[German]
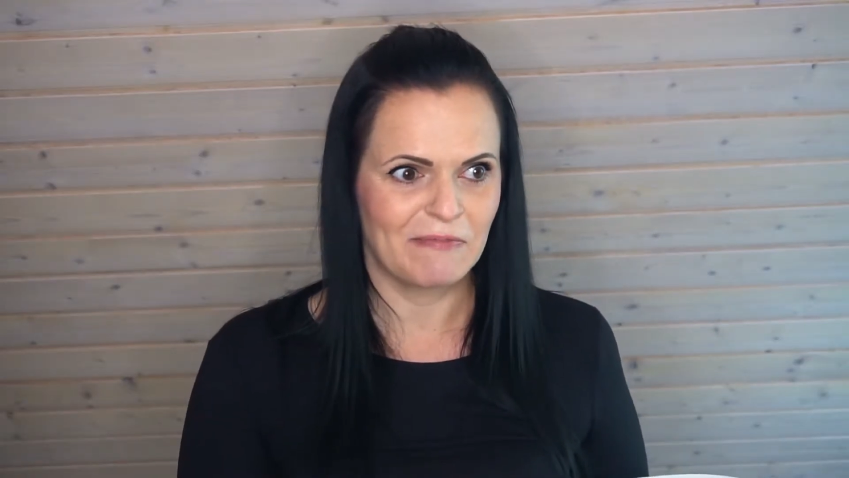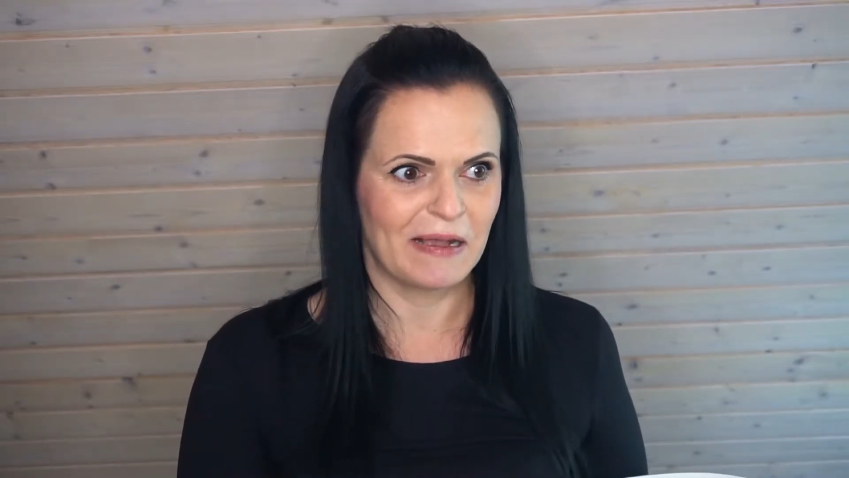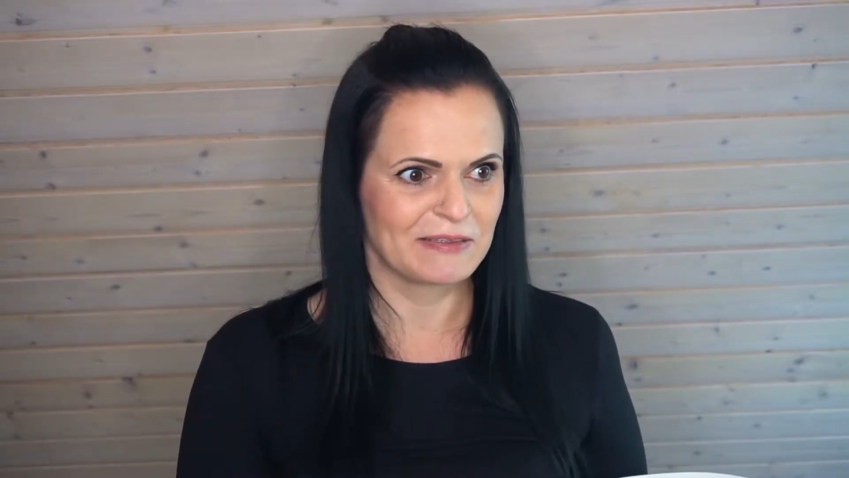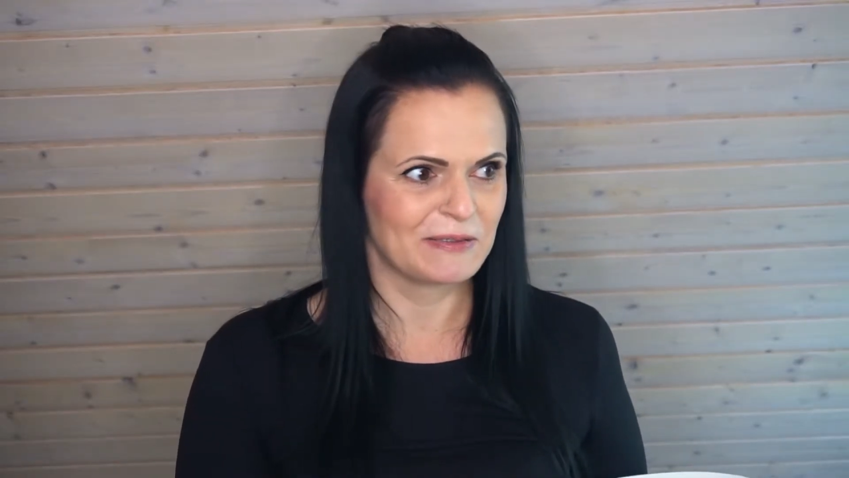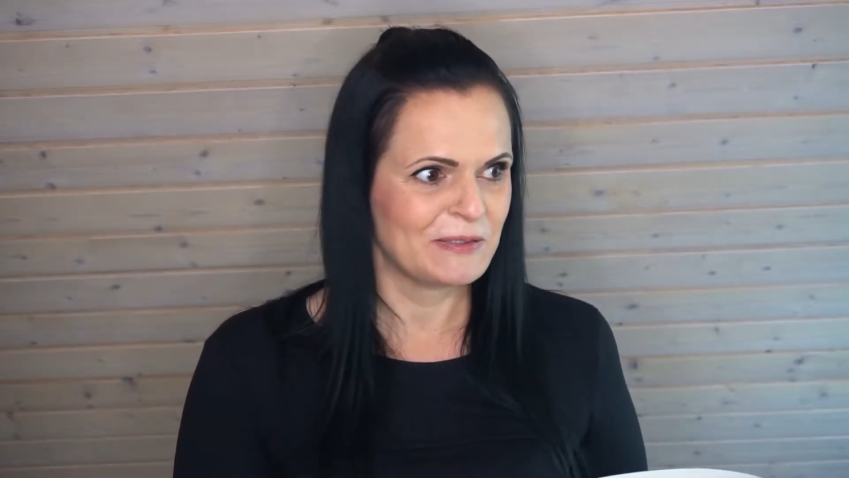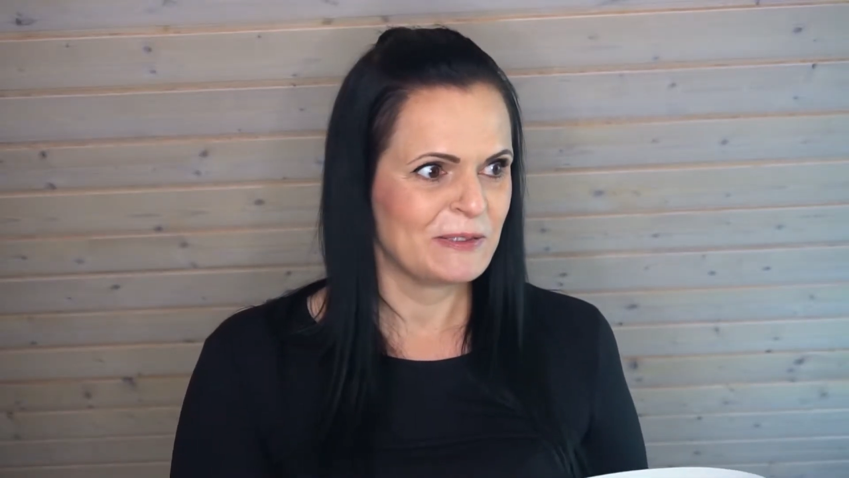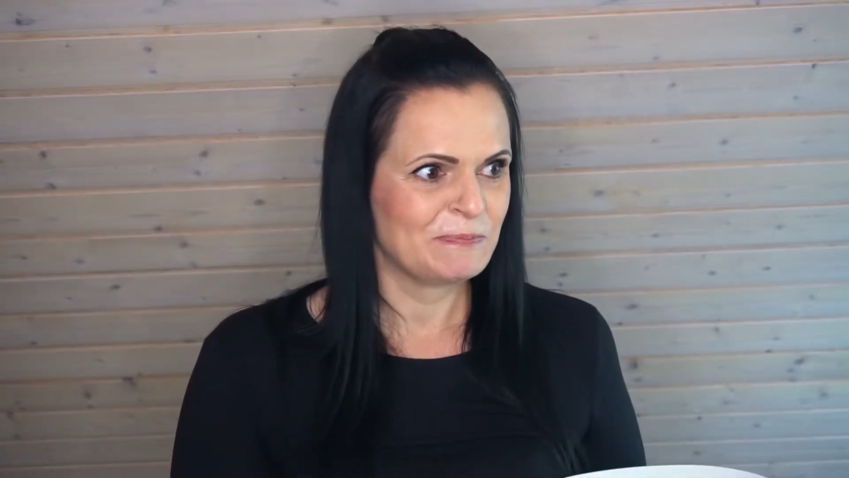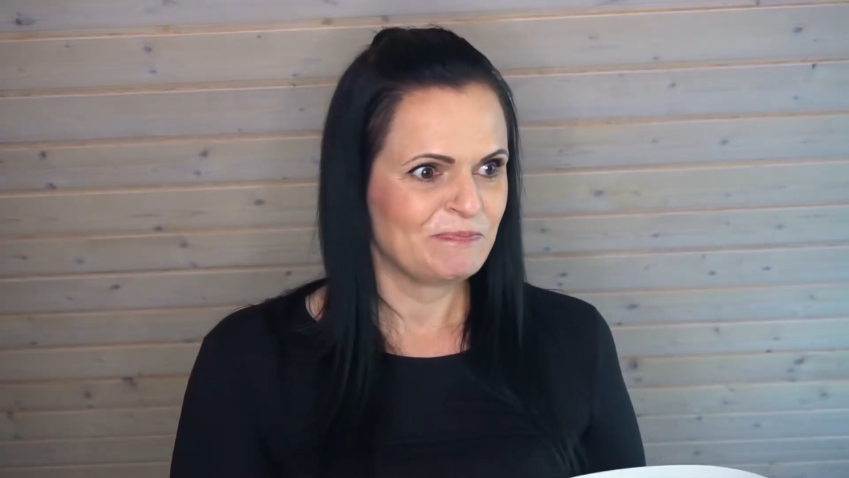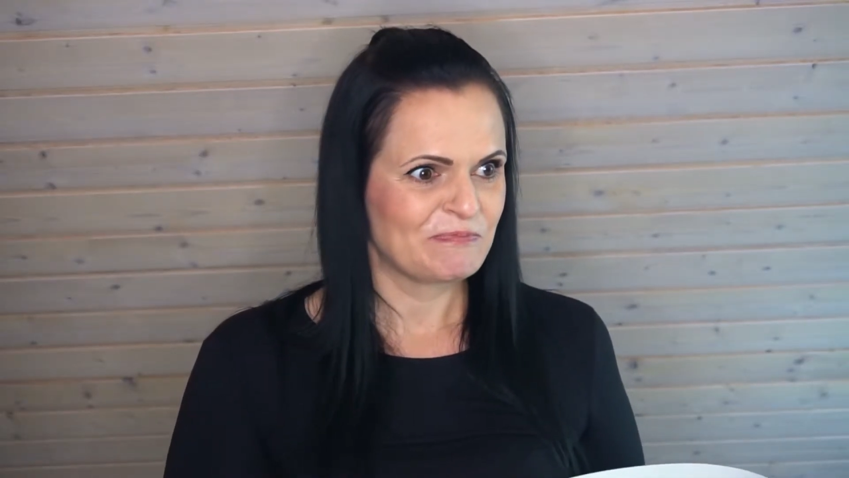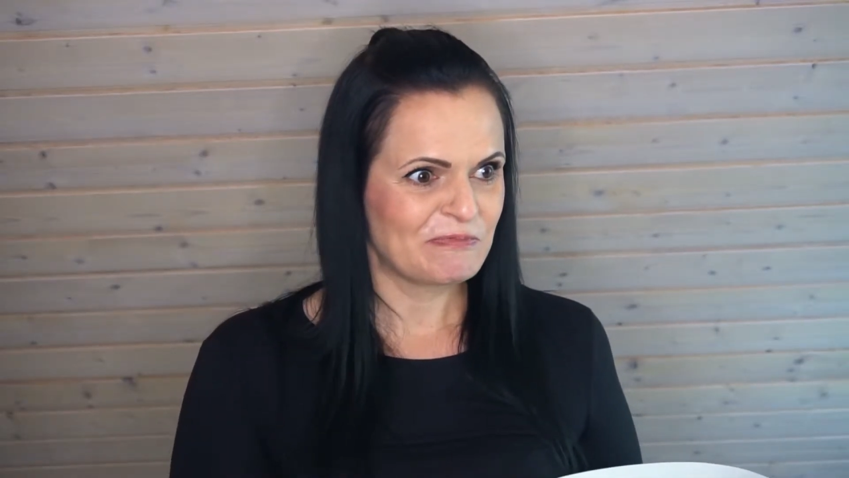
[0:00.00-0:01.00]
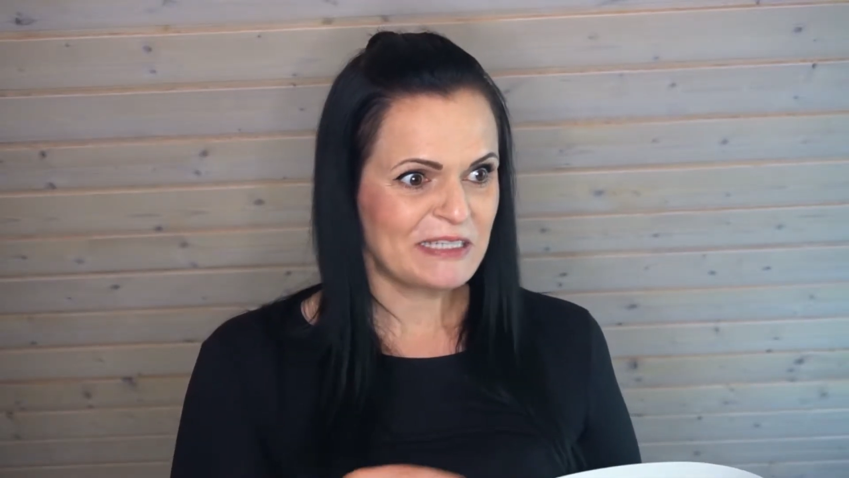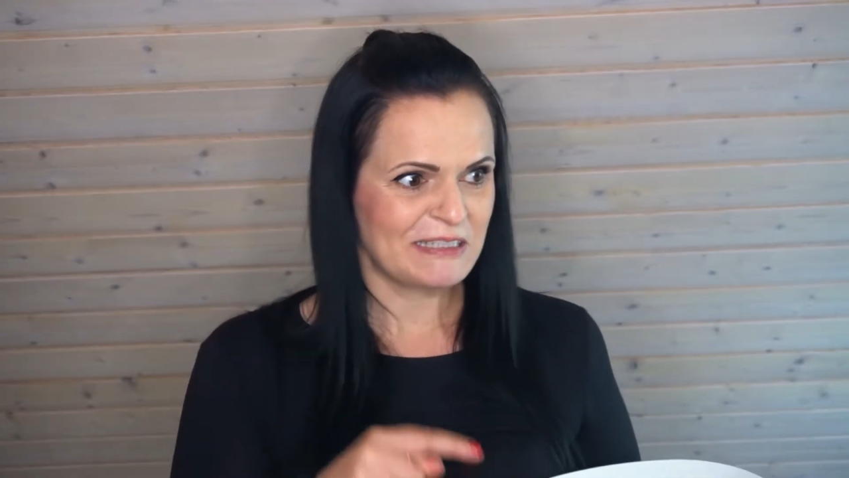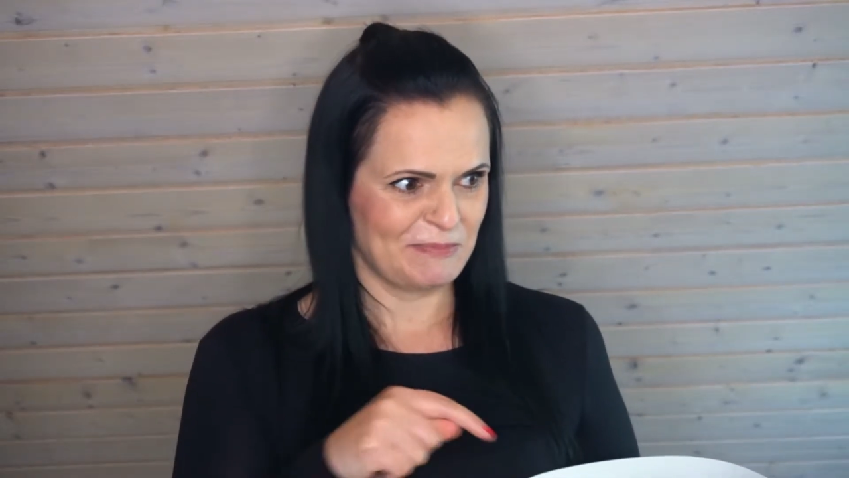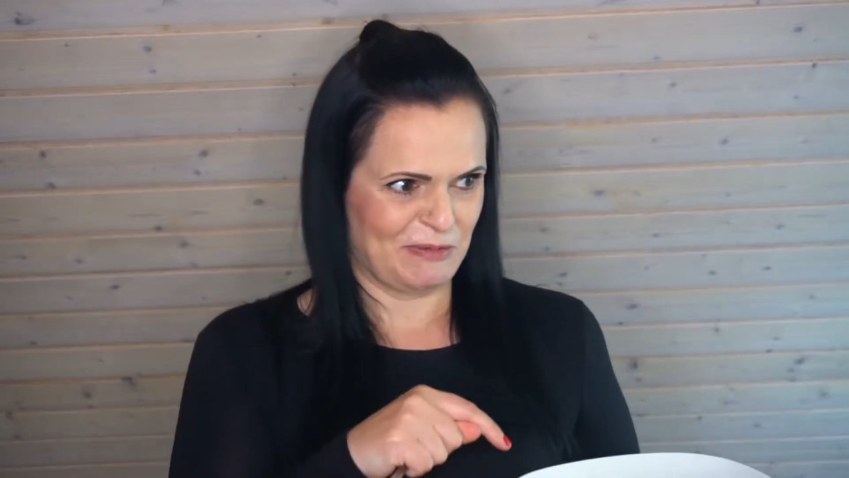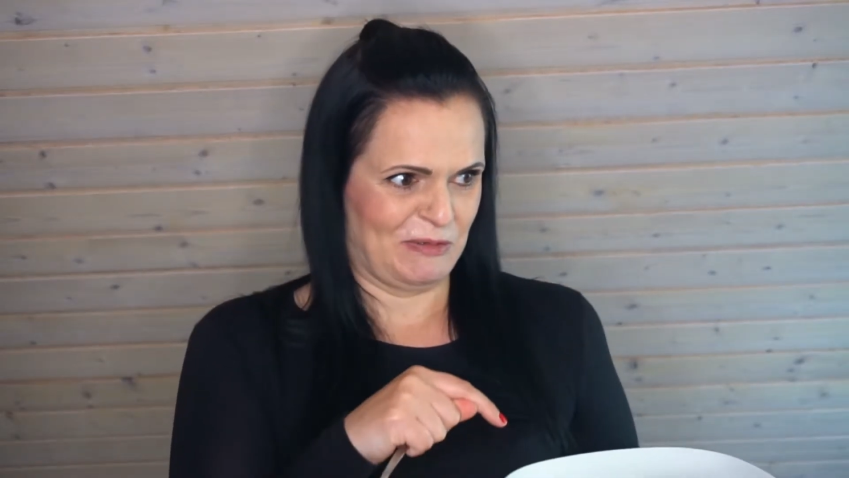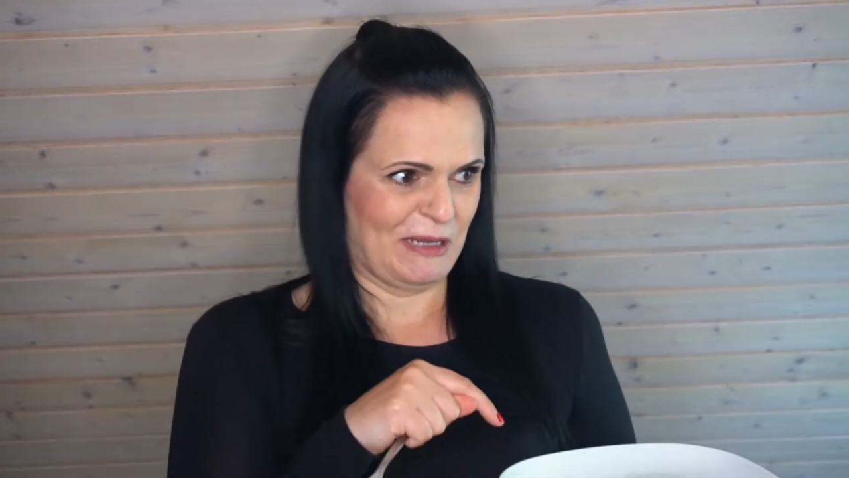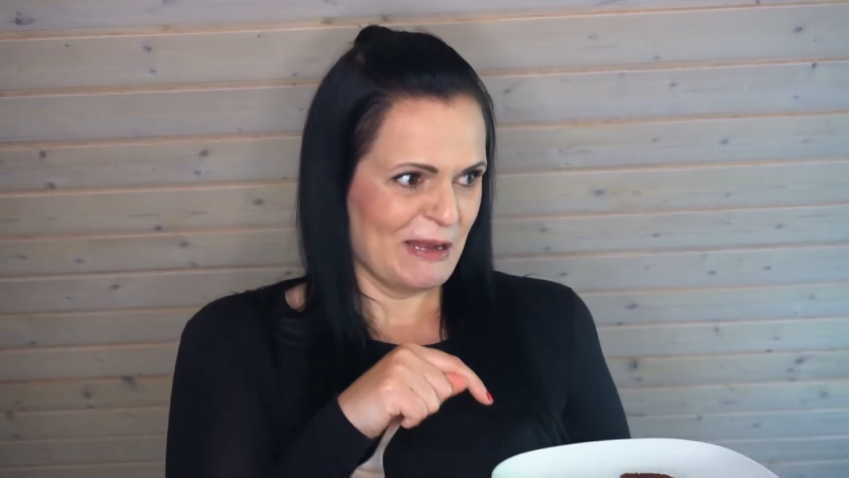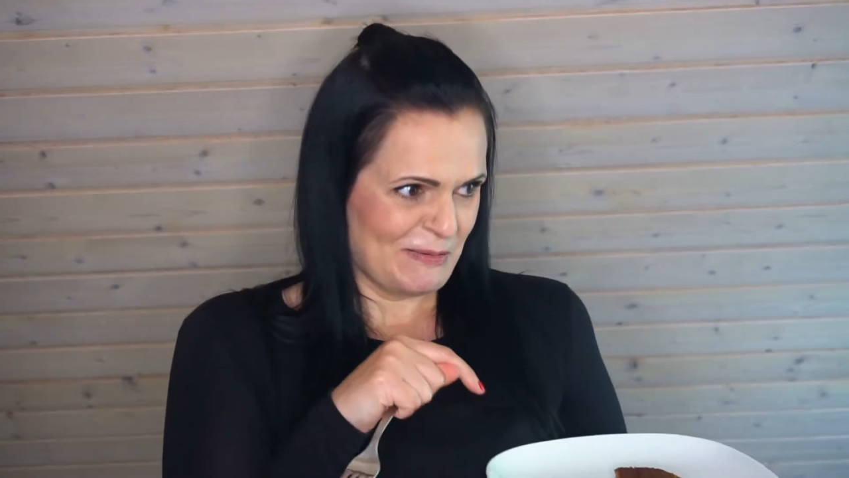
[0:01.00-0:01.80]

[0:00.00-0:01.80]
Also, wie gesagt, ich bin total